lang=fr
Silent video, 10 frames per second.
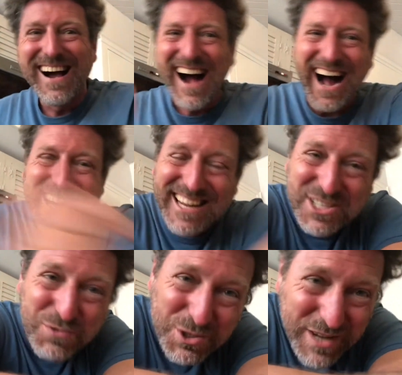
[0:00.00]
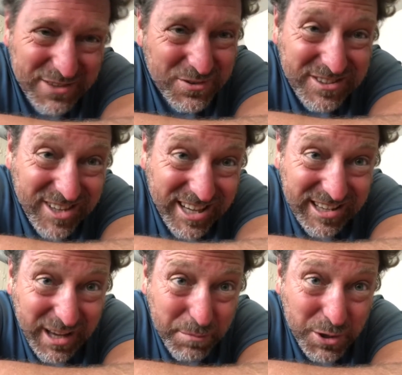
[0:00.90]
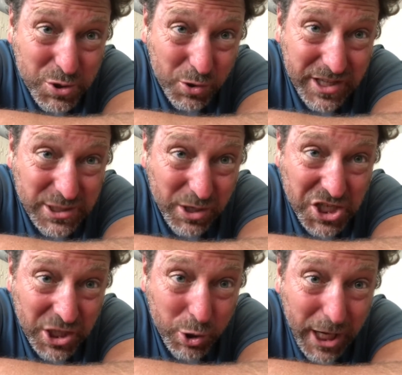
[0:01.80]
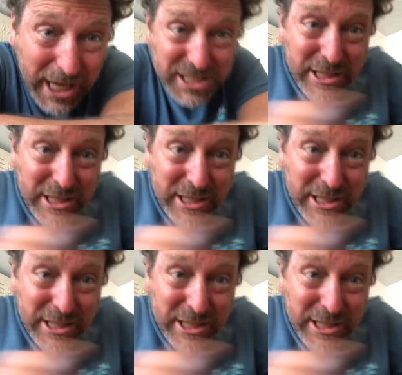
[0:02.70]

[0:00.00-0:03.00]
Allez, je vous souhaite une très très bonne journée sur la chaîne de Carvessi.